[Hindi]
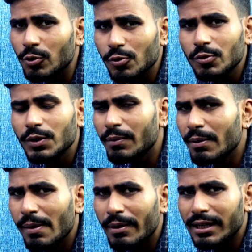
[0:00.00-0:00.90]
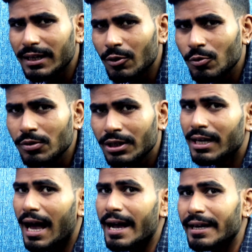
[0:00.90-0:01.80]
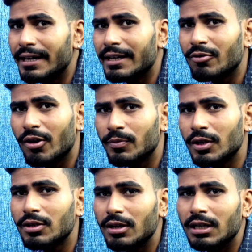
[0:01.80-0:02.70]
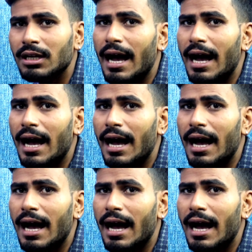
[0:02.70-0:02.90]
तो दोस्तों ये भी मैं बताता हूँ कि आखिर एक कब तक